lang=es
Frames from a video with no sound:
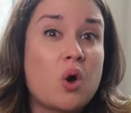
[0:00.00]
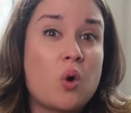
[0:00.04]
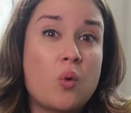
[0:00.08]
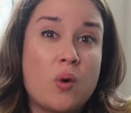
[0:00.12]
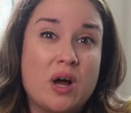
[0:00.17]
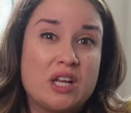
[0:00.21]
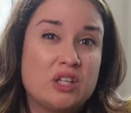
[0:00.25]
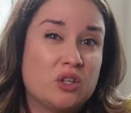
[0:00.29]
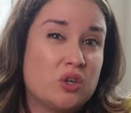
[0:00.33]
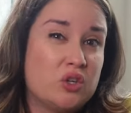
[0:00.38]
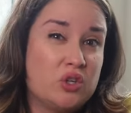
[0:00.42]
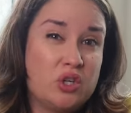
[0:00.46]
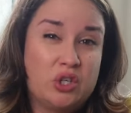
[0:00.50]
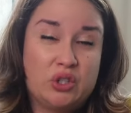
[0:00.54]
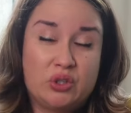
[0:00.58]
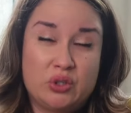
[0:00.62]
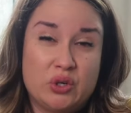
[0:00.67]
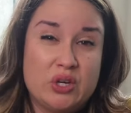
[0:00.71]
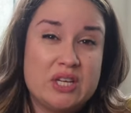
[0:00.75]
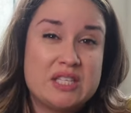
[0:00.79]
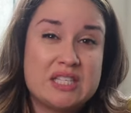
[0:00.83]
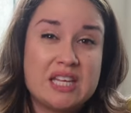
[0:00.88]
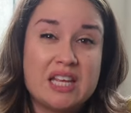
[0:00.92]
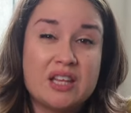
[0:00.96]
cuando yo
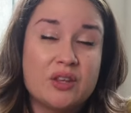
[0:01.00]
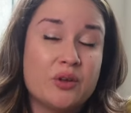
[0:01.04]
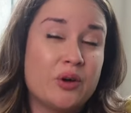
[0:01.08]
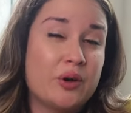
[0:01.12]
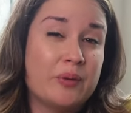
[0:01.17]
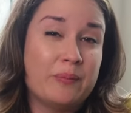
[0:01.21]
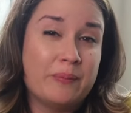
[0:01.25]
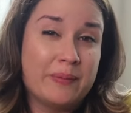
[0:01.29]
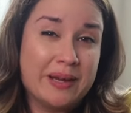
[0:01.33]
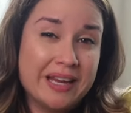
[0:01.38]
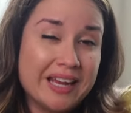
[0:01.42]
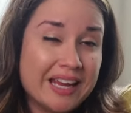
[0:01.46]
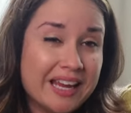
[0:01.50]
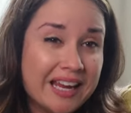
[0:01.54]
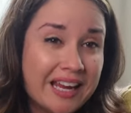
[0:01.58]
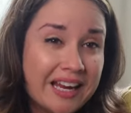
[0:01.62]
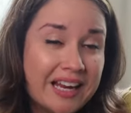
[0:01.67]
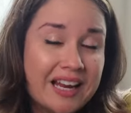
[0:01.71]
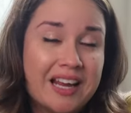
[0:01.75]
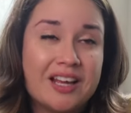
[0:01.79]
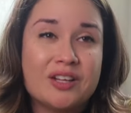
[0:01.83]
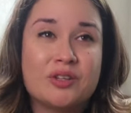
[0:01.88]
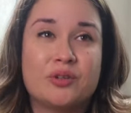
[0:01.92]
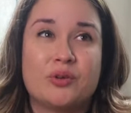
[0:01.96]
estoy sin
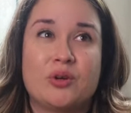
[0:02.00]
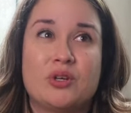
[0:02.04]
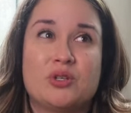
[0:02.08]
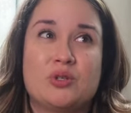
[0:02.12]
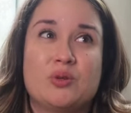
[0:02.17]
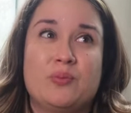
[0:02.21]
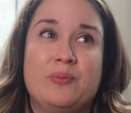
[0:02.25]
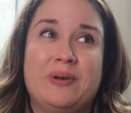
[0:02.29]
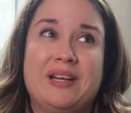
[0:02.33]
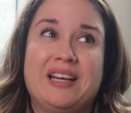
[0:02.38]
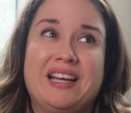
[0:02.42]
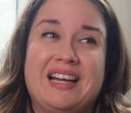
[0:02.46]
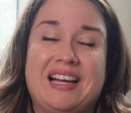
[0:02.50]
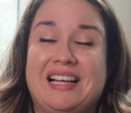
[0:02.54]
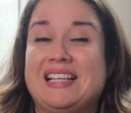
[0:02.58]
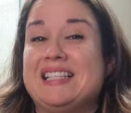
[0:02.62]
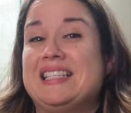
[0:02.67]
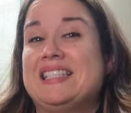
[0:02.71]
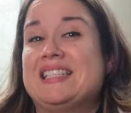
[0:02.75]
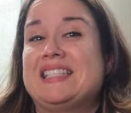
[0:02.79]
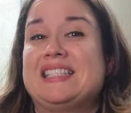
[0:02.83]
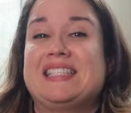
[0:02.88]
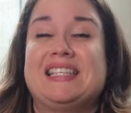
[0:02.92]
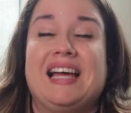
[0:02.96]
dormir, estoy súper
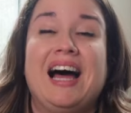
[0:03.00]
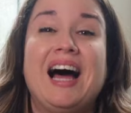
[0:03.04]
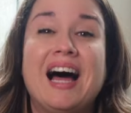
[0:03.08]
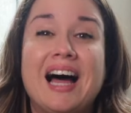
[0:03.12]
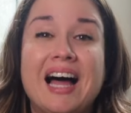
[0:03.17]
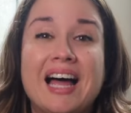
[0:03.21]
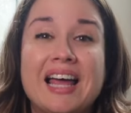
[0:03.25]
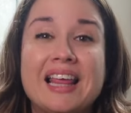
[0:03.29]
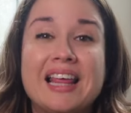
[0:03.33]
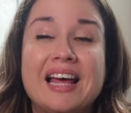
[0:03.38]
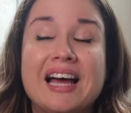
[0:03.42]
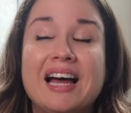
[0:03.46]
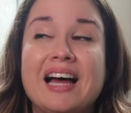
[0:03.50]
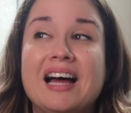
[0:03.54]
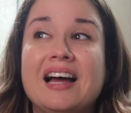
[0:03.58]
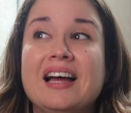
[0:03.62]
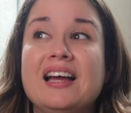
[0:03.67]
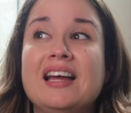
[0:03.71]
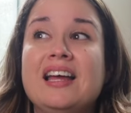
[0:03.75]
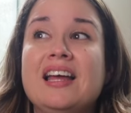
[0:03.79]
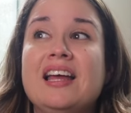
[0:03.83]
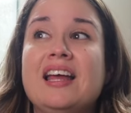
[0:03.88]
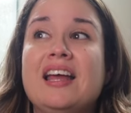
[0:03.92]
cansada,